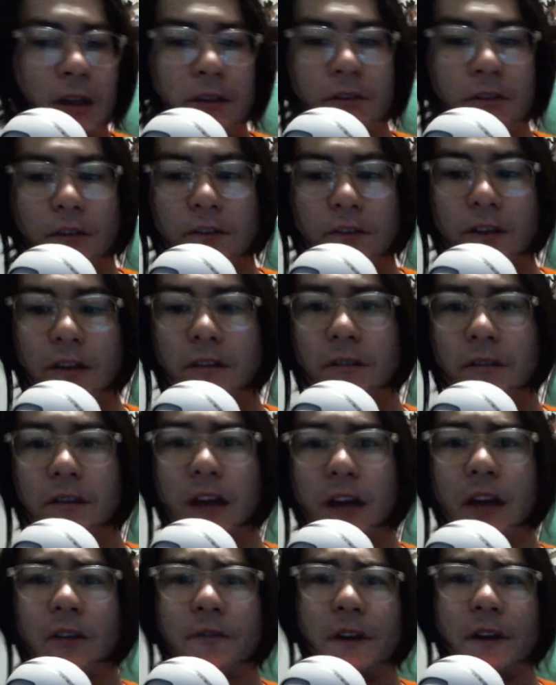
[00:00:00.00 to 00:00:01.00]
Entonces
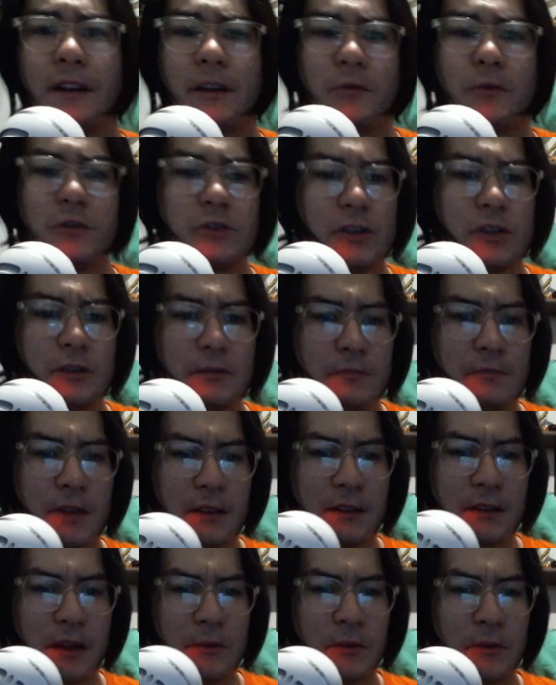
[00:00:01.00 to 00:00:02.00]
ya no falta mucho,
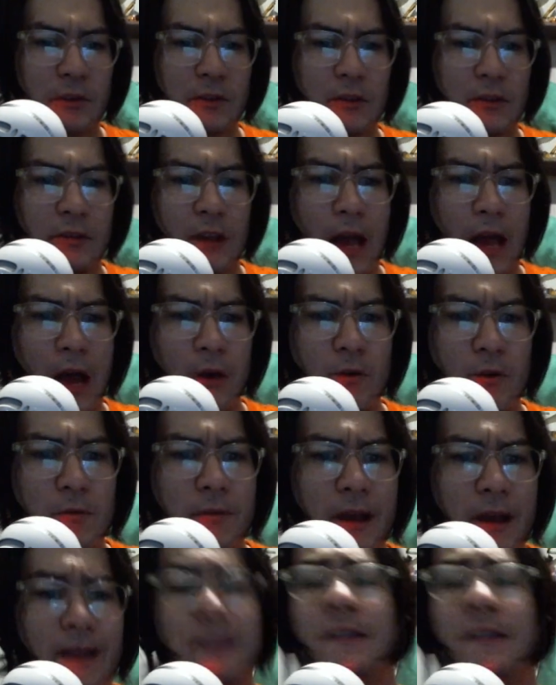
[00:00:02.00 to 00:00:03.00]
estamos a un
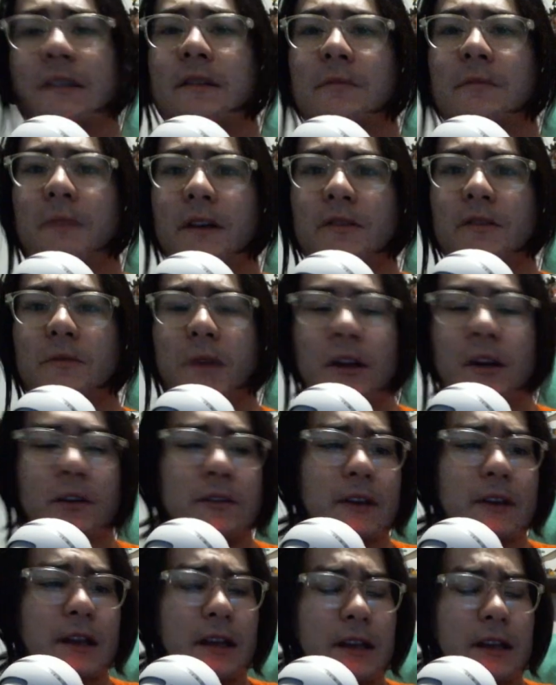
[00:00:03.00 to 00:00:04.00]
mes más o
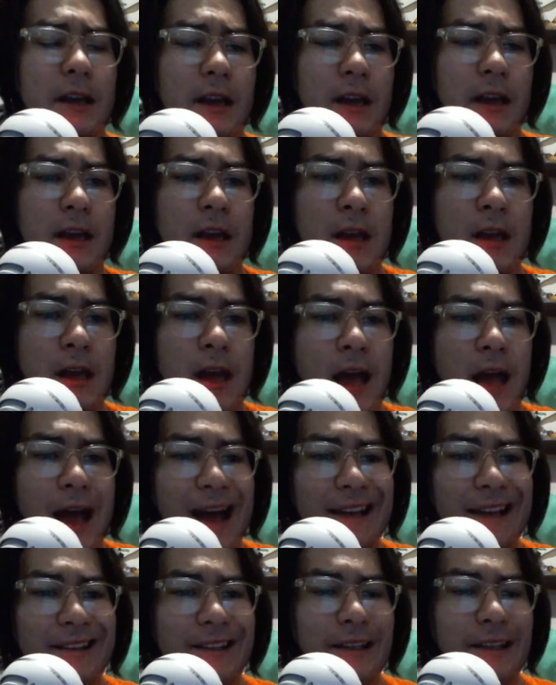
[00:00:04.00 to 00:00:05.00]
menos de que llegue
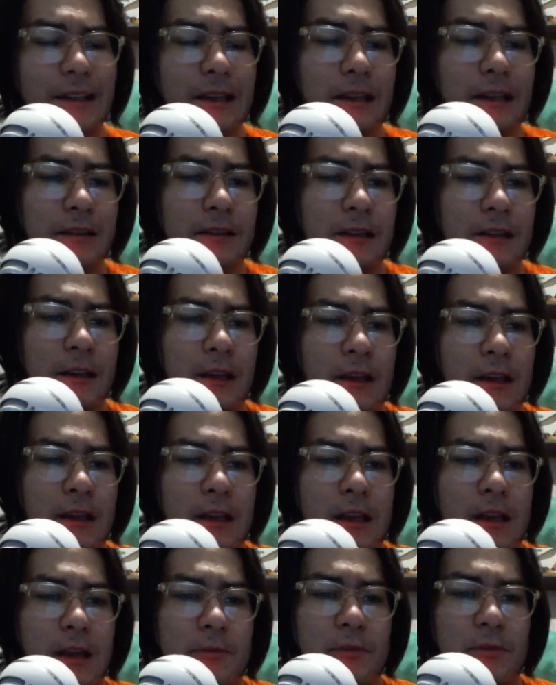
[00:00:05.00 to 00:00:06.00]
a cines.
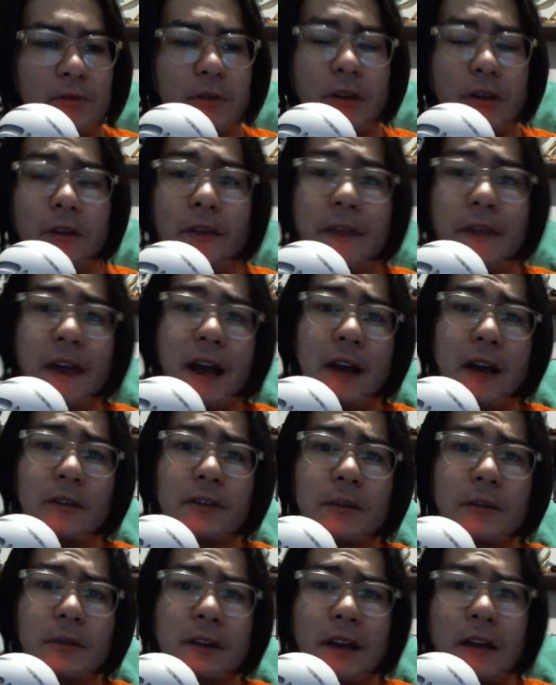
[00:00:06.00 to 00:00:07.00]
Y pues bueno, deja en
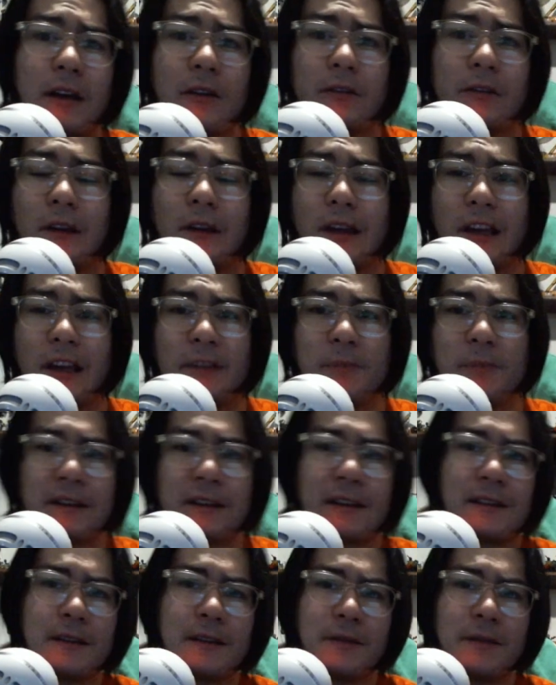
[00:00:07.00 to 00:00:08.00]
los comentarios qué
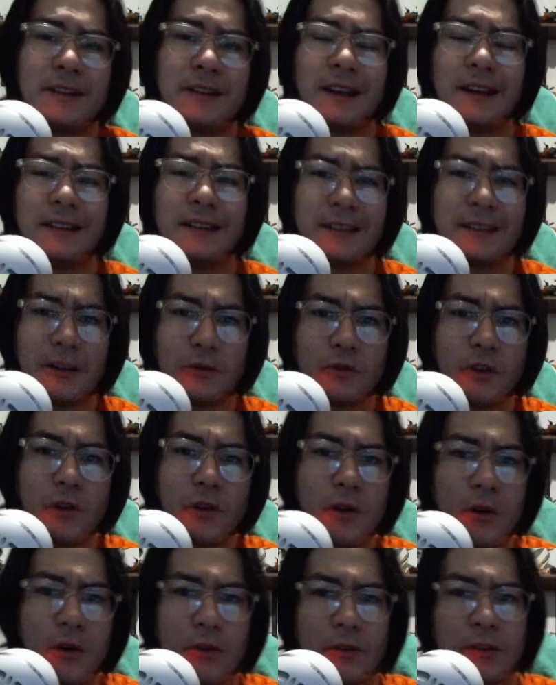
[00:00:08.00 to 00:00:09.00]
expectativas tienes, te
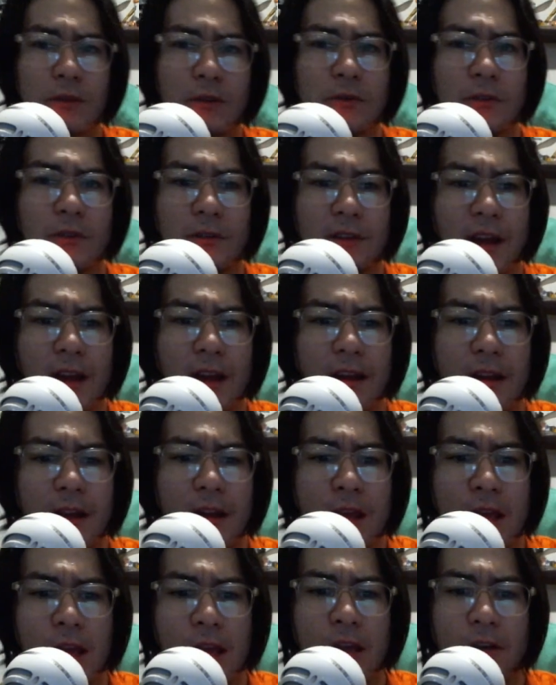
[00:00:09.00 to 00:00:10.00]
gustó o no te gustó el
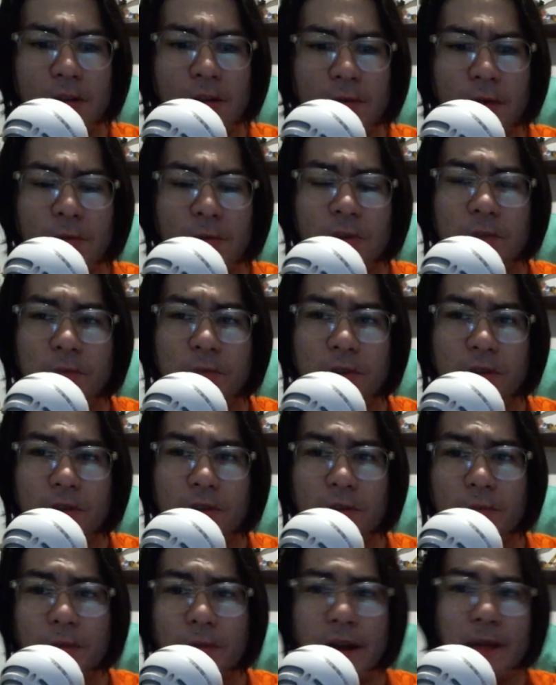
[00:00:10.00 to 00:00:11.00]
tráiler y nos vemos
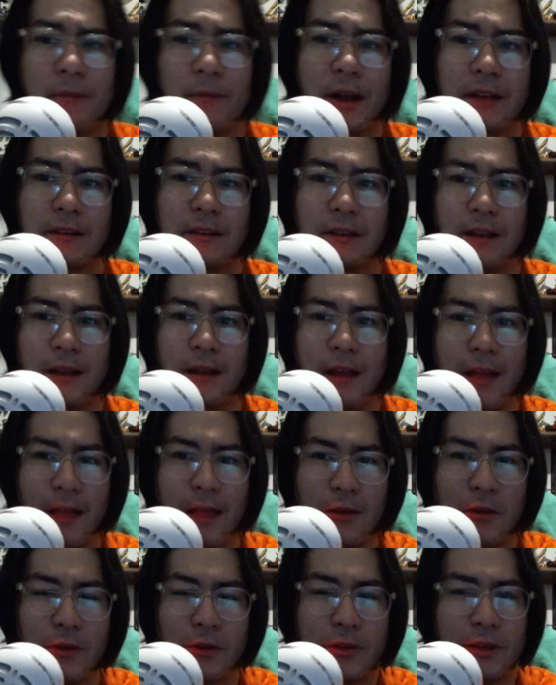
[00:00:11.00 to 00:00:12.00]
pronto para más
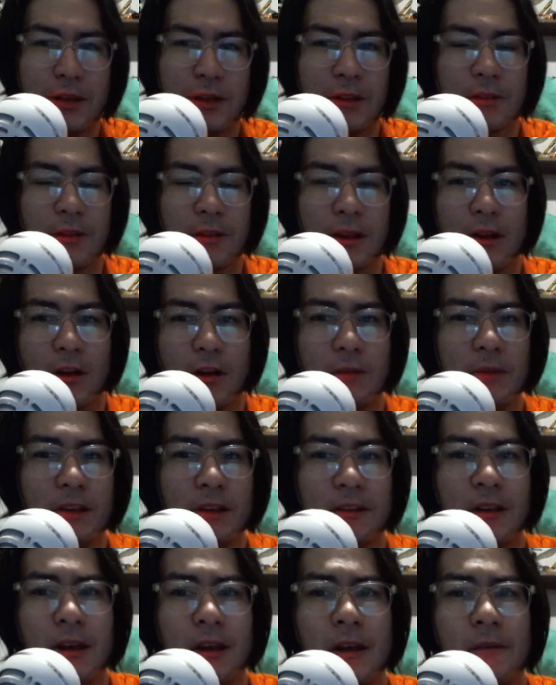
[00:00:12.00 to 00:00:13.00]
contenido de
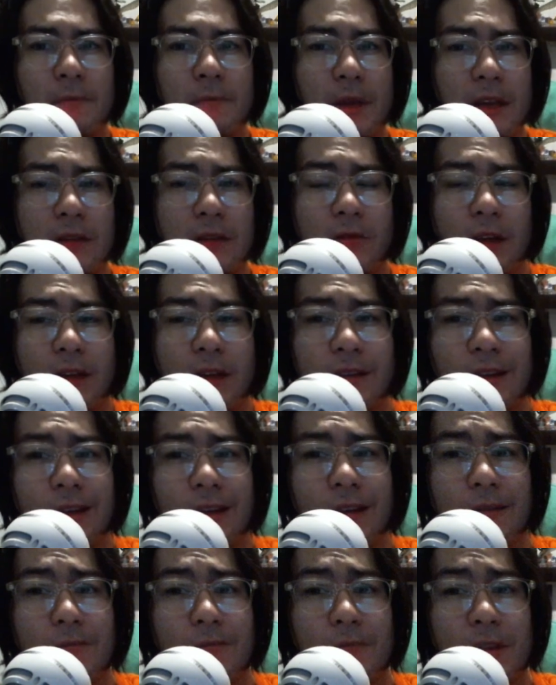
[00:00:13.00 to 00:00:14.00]
cómics, películas,
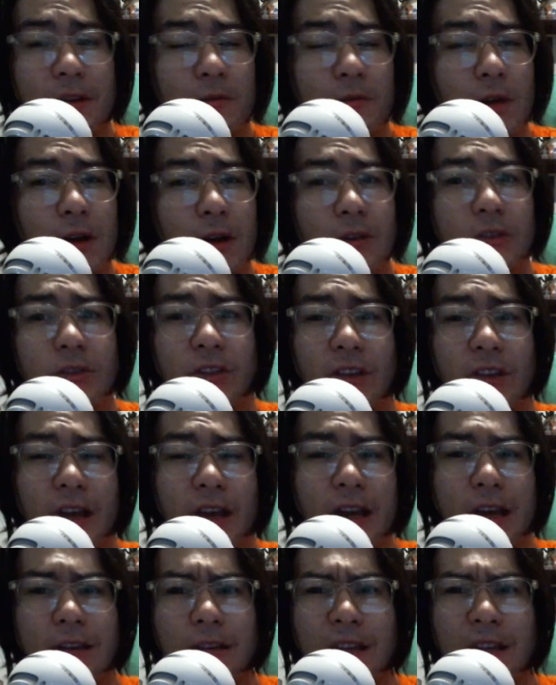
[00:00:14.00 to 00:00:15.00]
videojuegos,
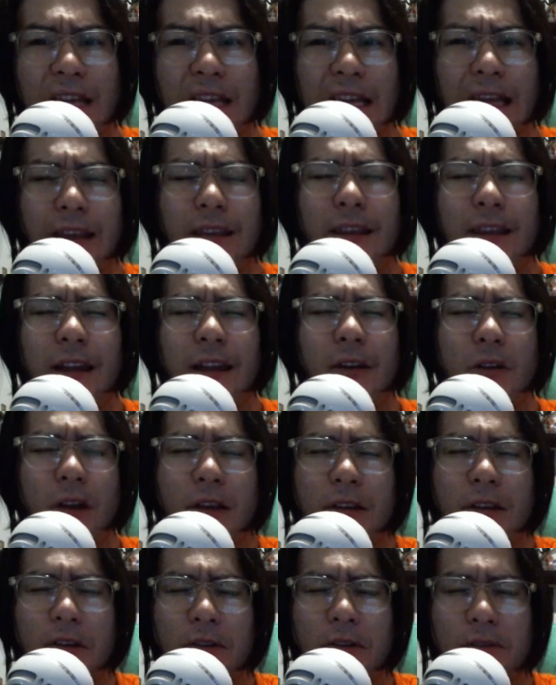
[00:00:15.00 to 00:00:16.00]
series y de lo
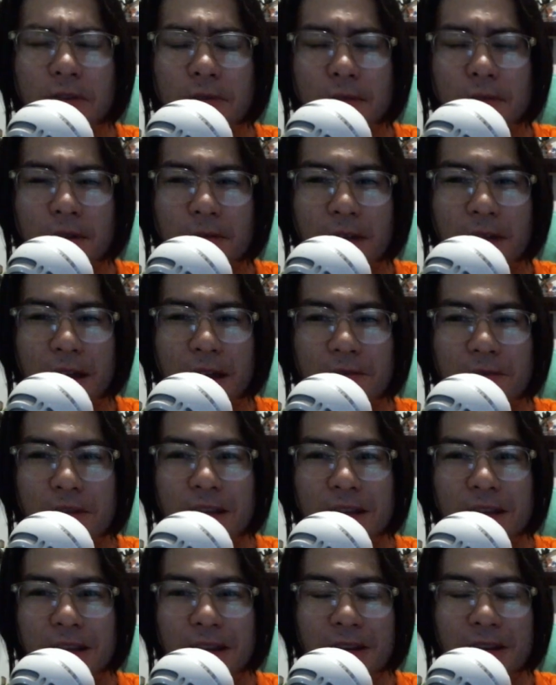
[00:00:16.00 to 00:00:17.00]
que se nos ocurra hablar.
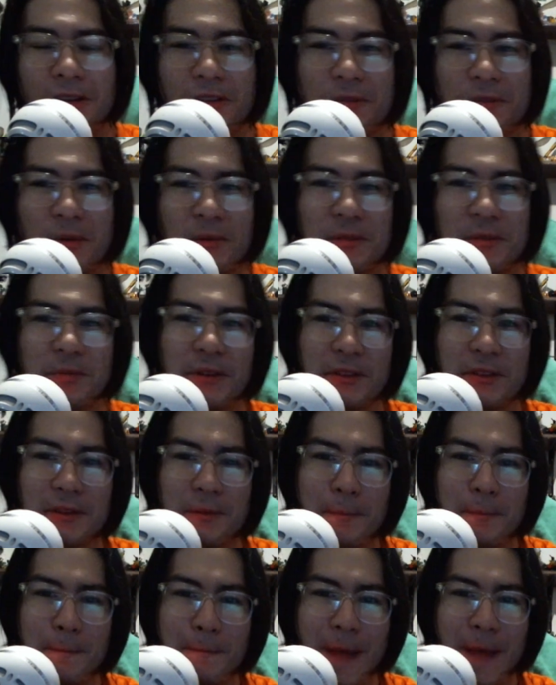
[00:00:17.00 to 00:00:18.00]
Cuídate, nos vemos
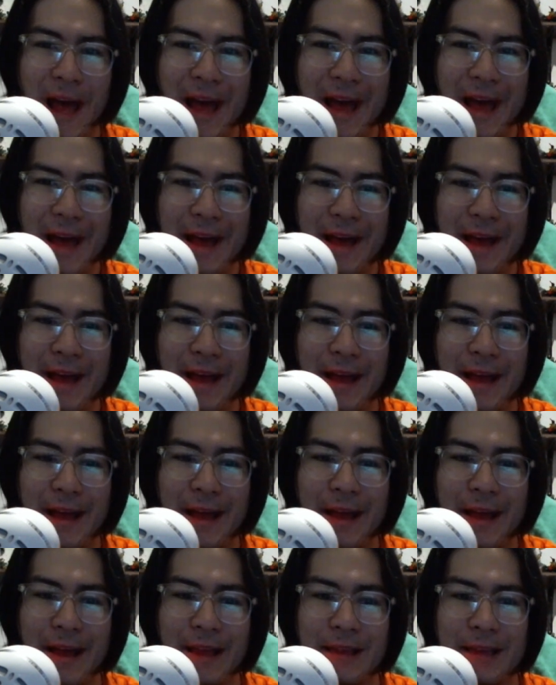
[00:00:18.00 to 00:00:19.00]
pronto.
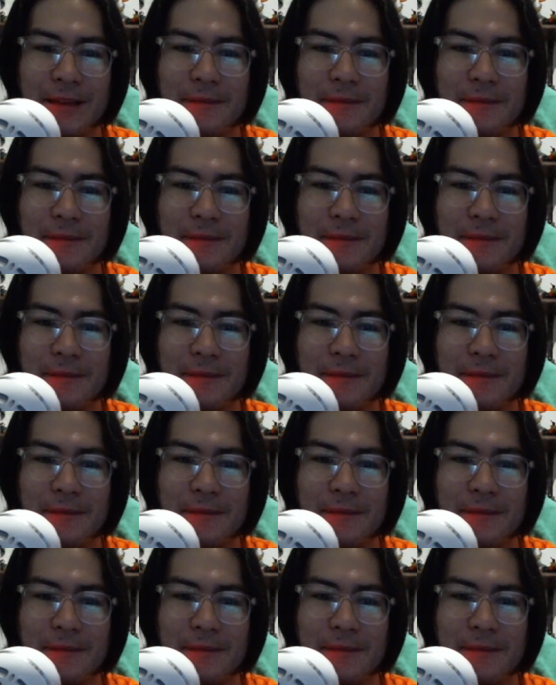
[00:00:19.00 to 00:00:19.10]
Bye.